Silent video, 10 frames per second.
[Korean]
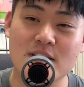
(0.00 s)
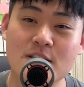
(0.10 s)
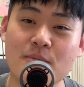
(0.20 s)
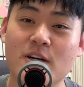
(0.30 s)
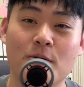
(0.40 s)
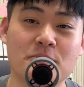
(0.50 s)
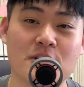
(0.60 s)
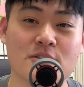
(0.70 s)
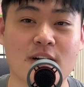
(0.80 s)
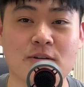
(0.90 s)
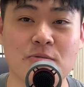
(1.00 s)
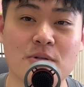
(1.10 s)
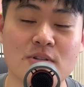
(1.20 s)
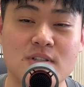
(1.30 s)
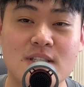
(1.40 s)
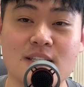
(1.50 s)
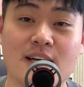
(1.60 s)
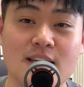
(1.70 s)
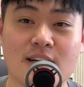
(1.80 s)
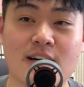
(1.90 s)
음향 업체에서 갖고 있는
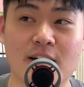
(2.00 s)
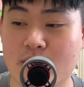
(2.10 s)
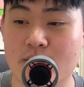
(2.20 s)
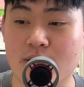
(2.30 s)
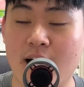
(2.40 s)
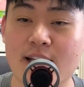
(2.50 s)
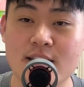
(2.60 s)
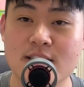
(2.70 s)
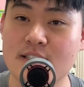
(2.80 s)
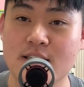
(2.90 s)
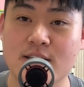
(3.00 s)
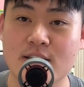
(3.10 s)
DI가 그 하이지,